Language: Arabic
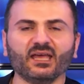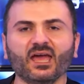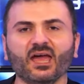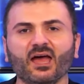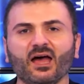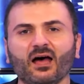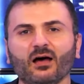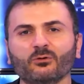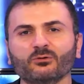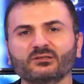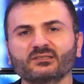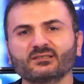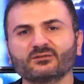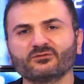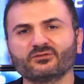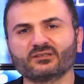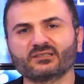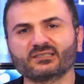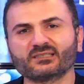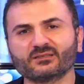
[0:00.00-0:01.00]
أو
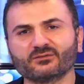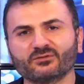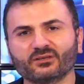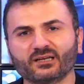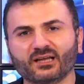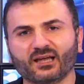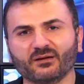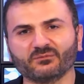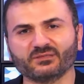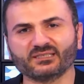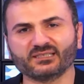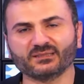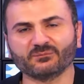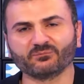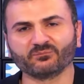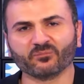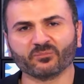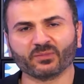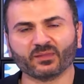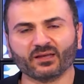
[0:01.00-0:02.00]
005
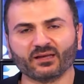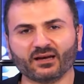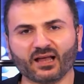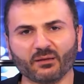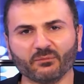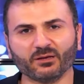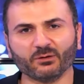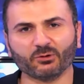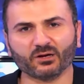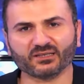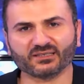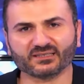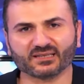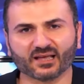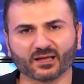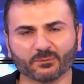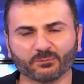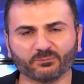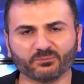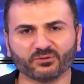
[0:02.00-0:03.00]
رقم
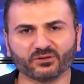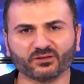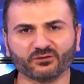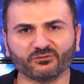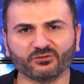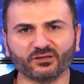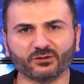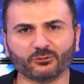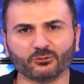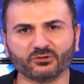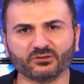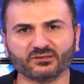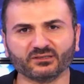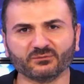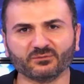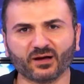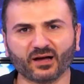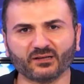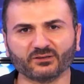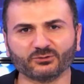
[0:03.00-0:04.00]
الواتساب فيكم
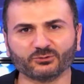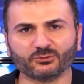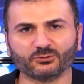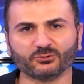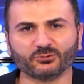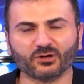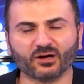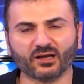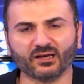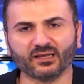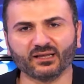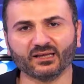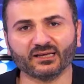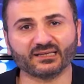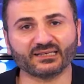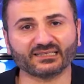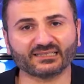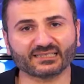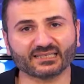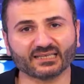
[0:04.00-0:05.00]
تبعتوا عليه
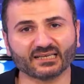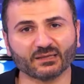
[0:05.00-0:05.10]
رسالة